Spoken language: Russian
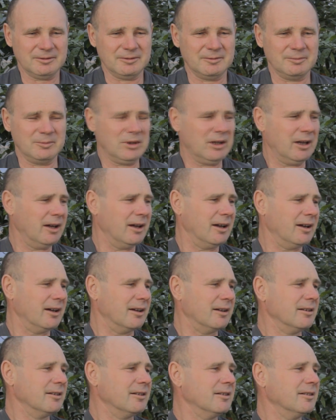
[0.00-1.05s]
У меня
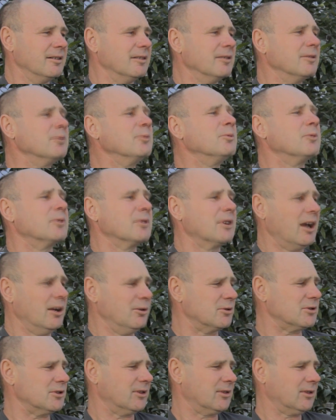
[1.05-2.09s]
ну,
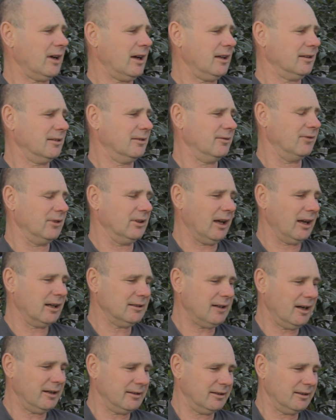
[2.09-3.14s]
хороший сад,
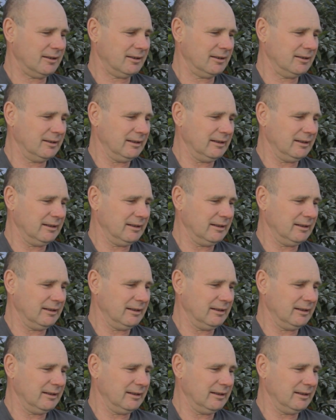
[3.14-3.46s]
виноградник.